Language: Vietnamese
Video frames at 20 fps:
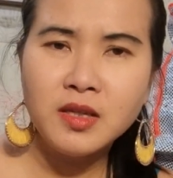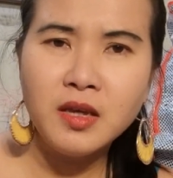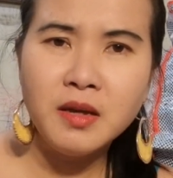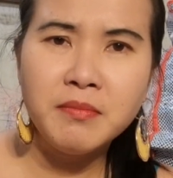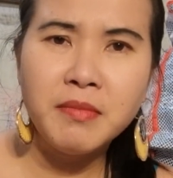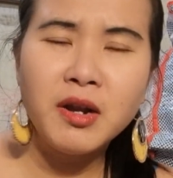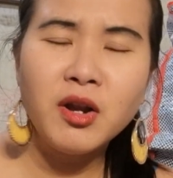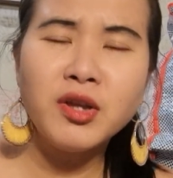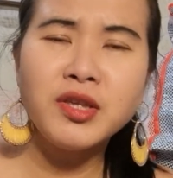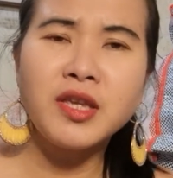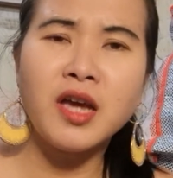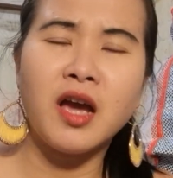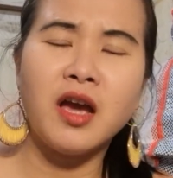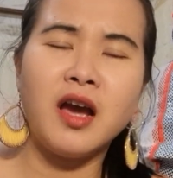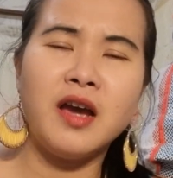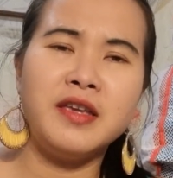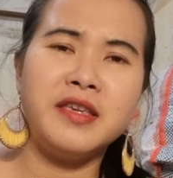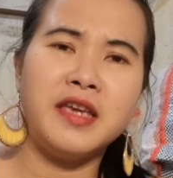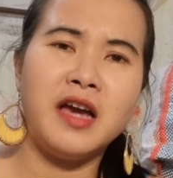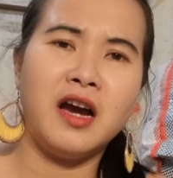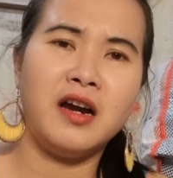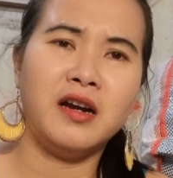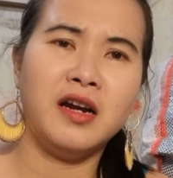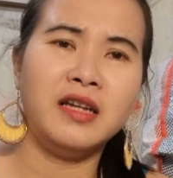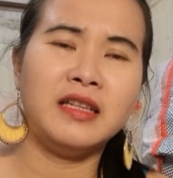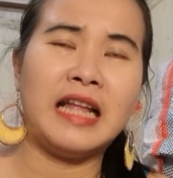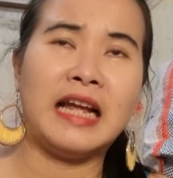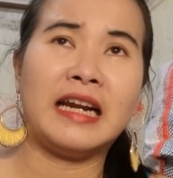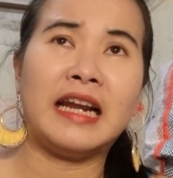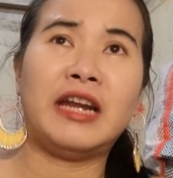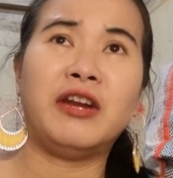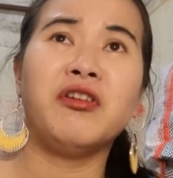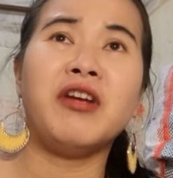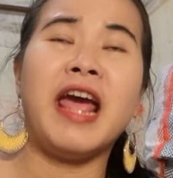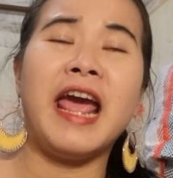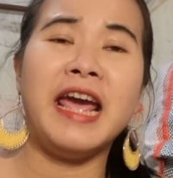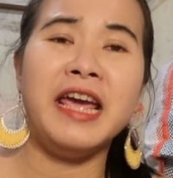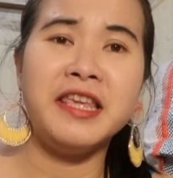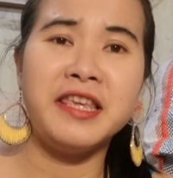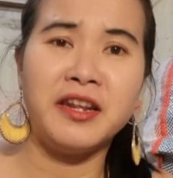mới nói trời ơi giờ thằng này nó
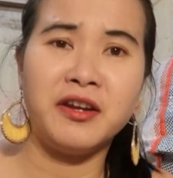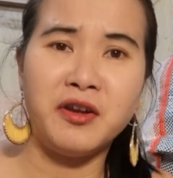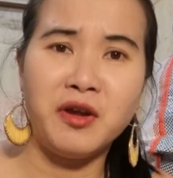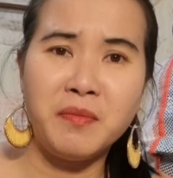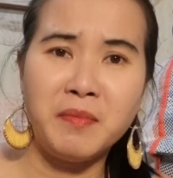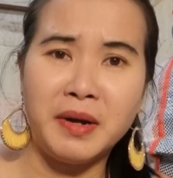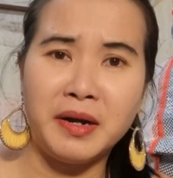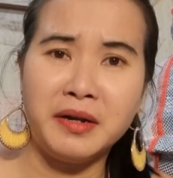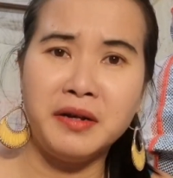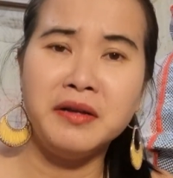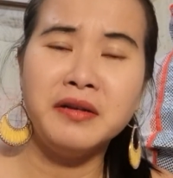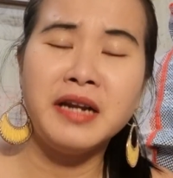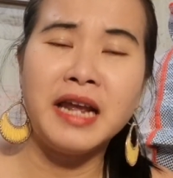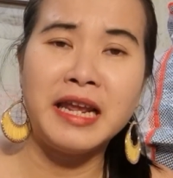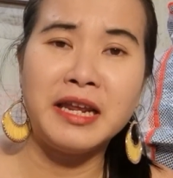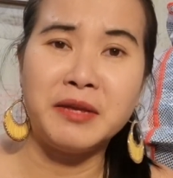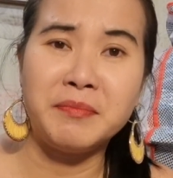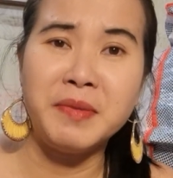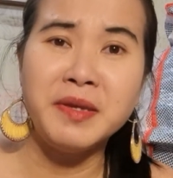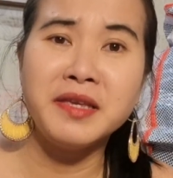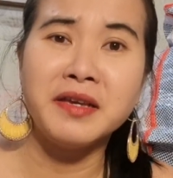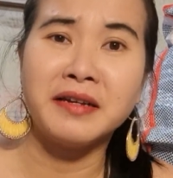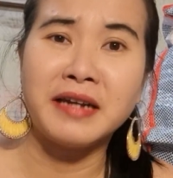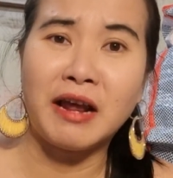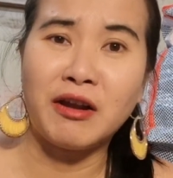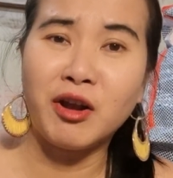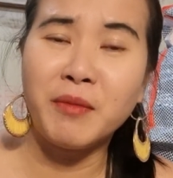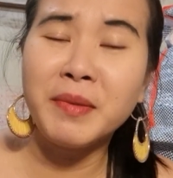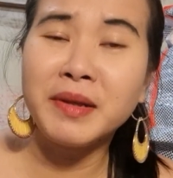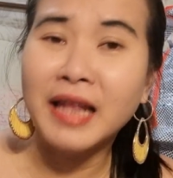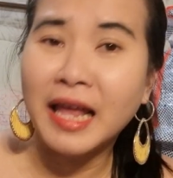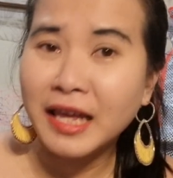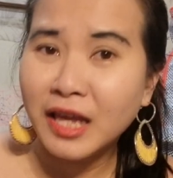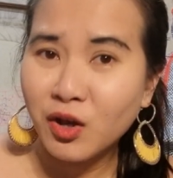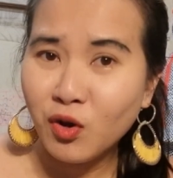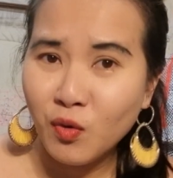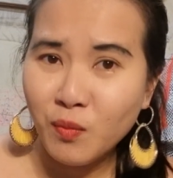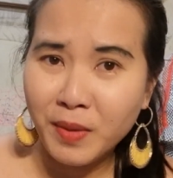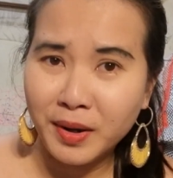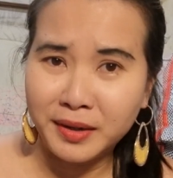hái trên nó mình đứng đây biết chừng nào nó mới thấy cái
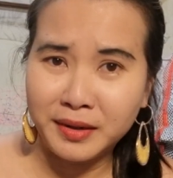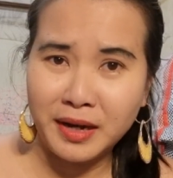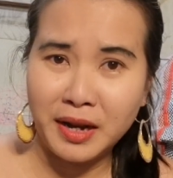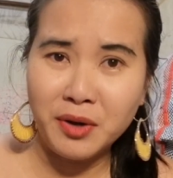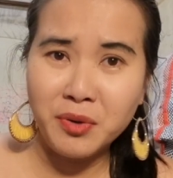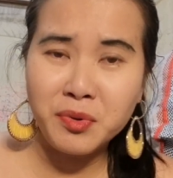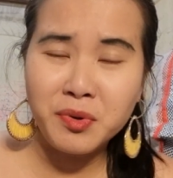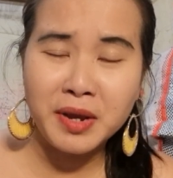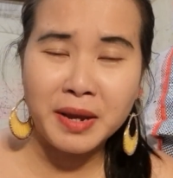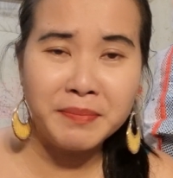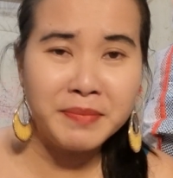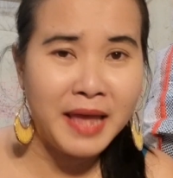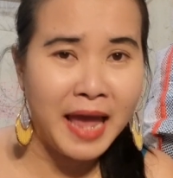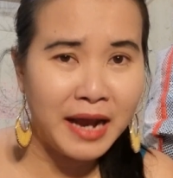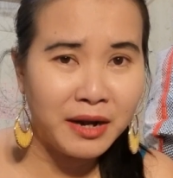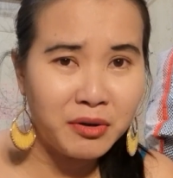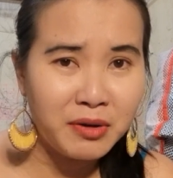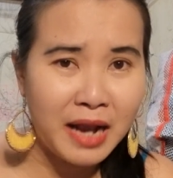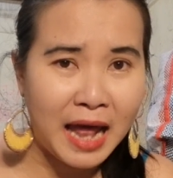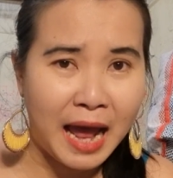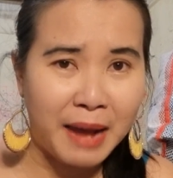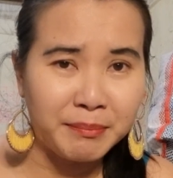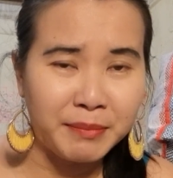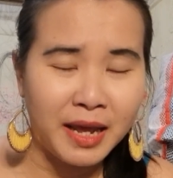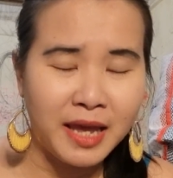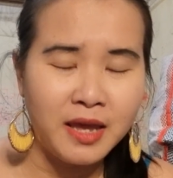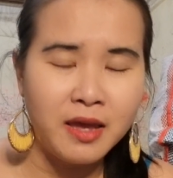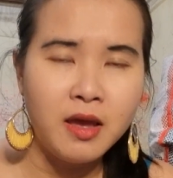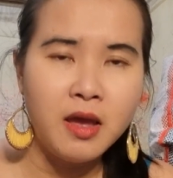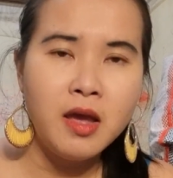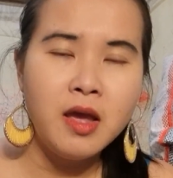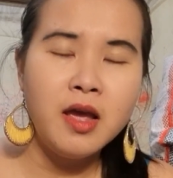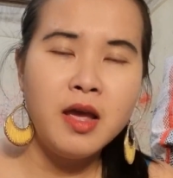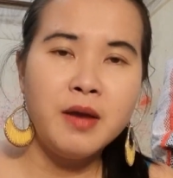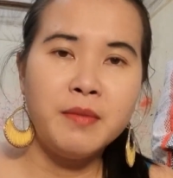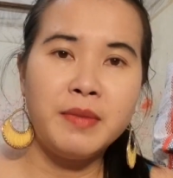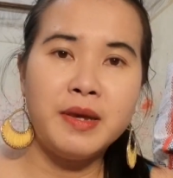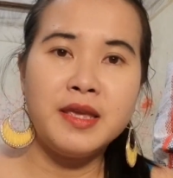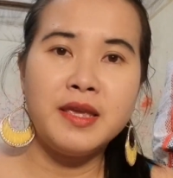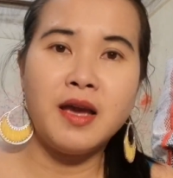của mình để nó có cảm giác nó làm đây
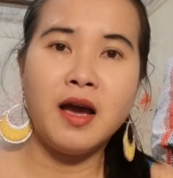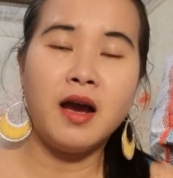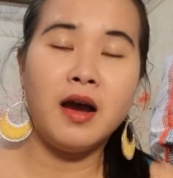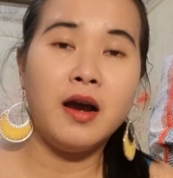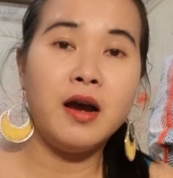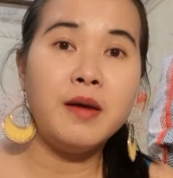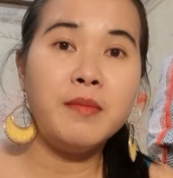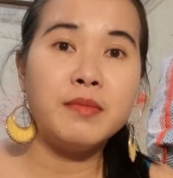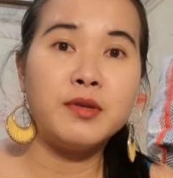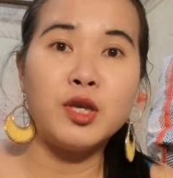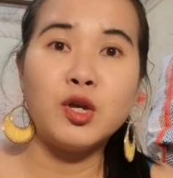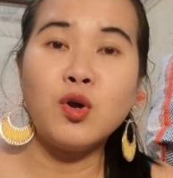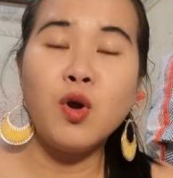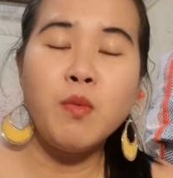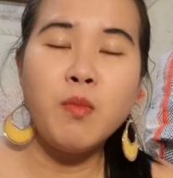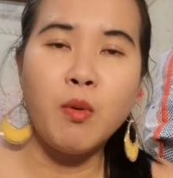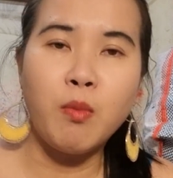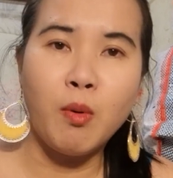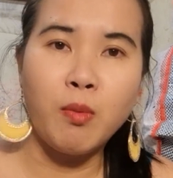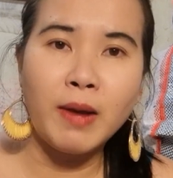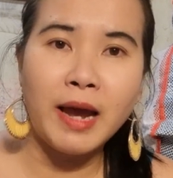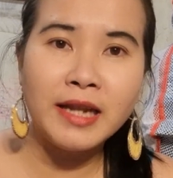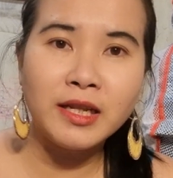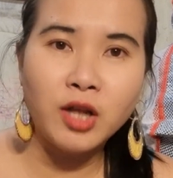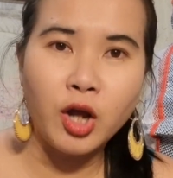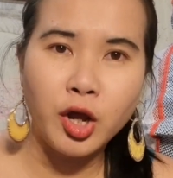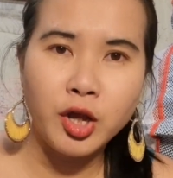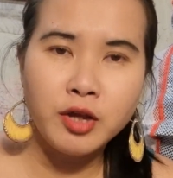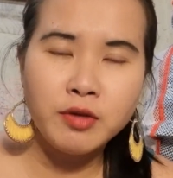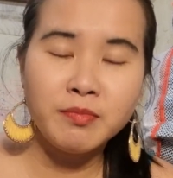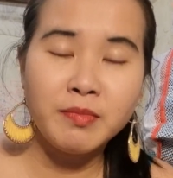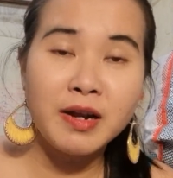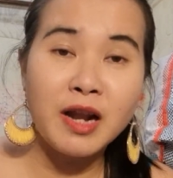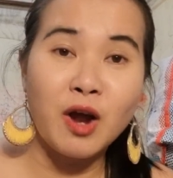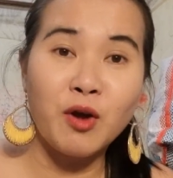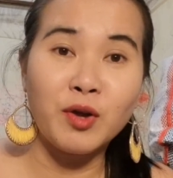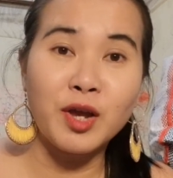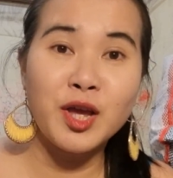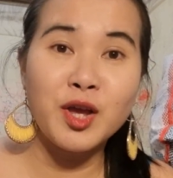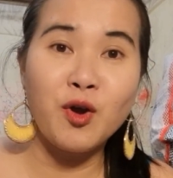bây giờ chỉ có một một cách thôi bắt
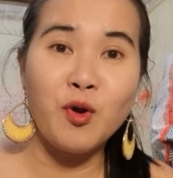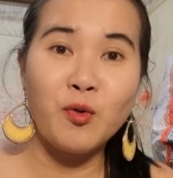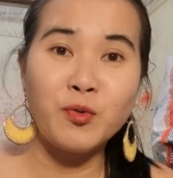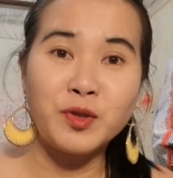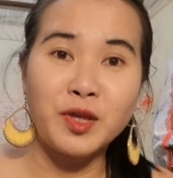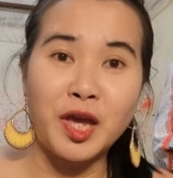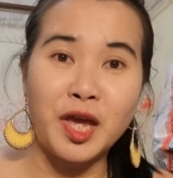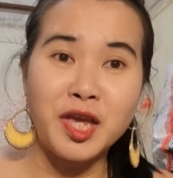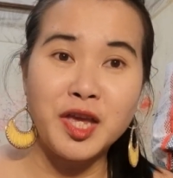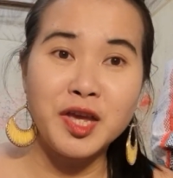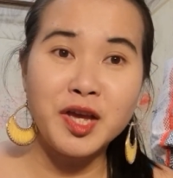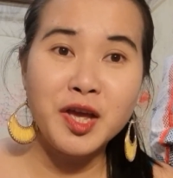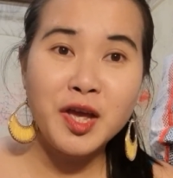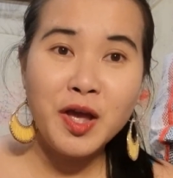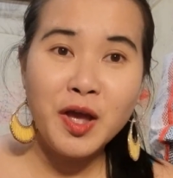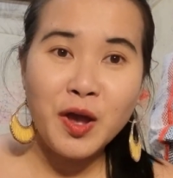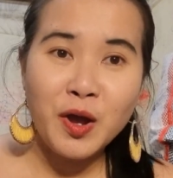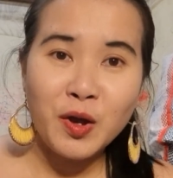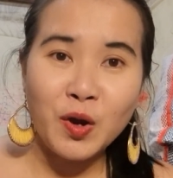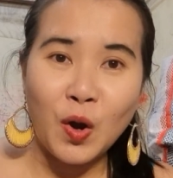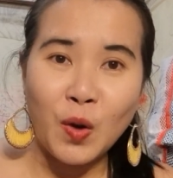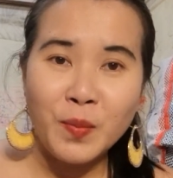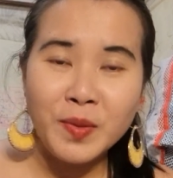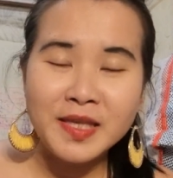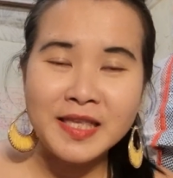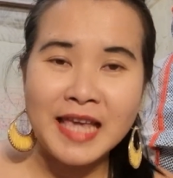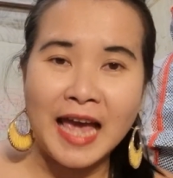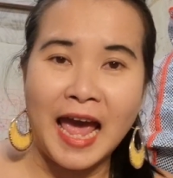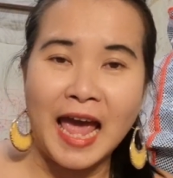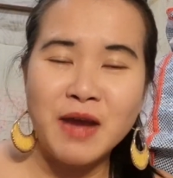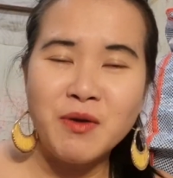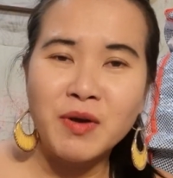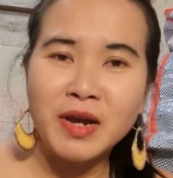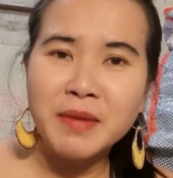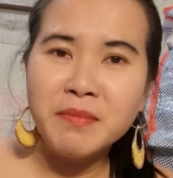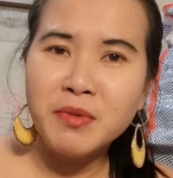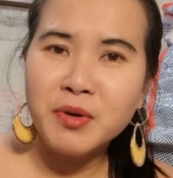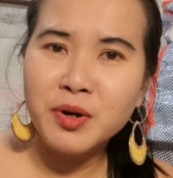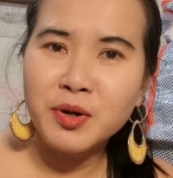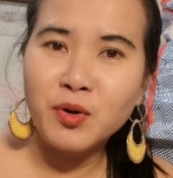đầu cái cô chị cổ mới chạy qua cái
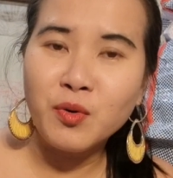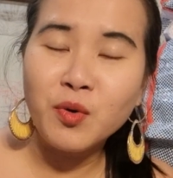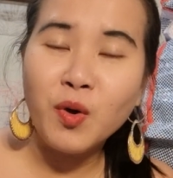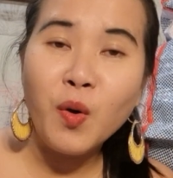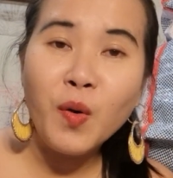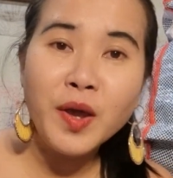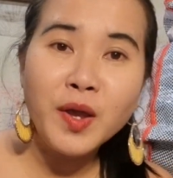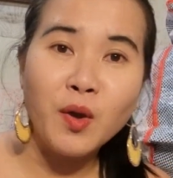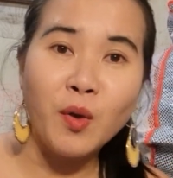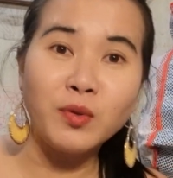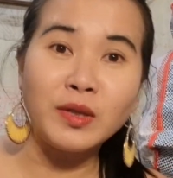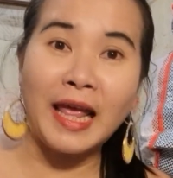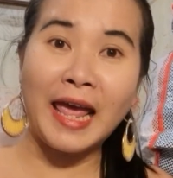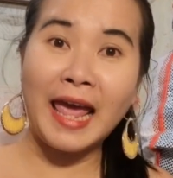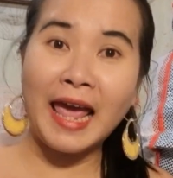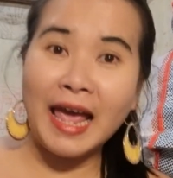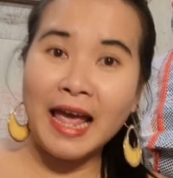mương của cô ấy cổ té